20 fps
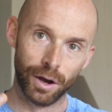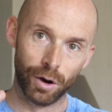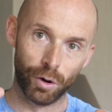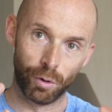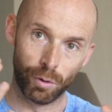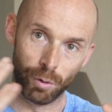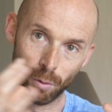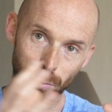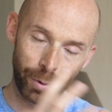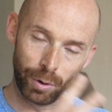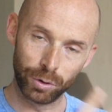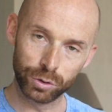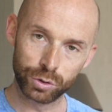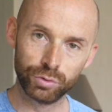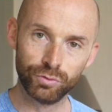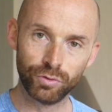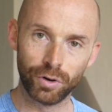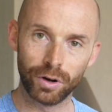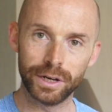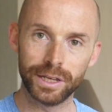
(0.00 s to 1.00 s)
on, prend
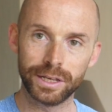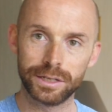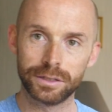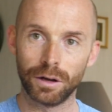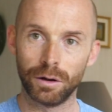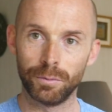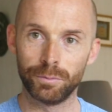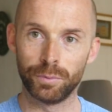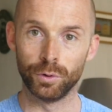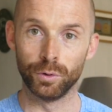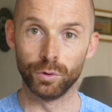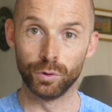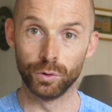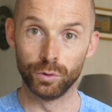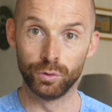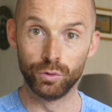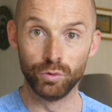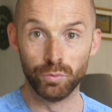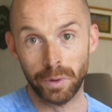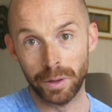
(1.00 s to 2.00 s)
souvent
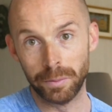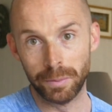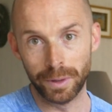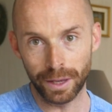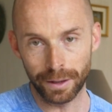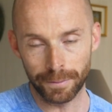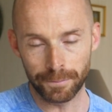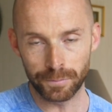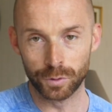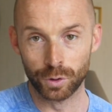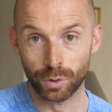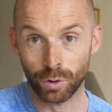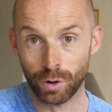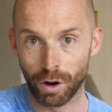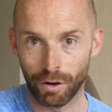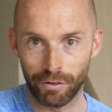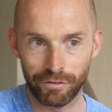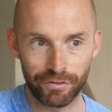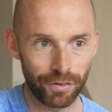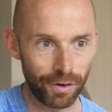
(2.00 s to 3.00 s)
l'exemple du bébé, de
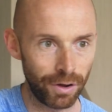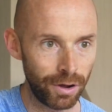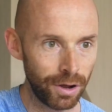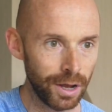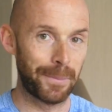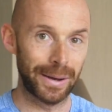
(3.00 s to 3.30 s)
l'enfant,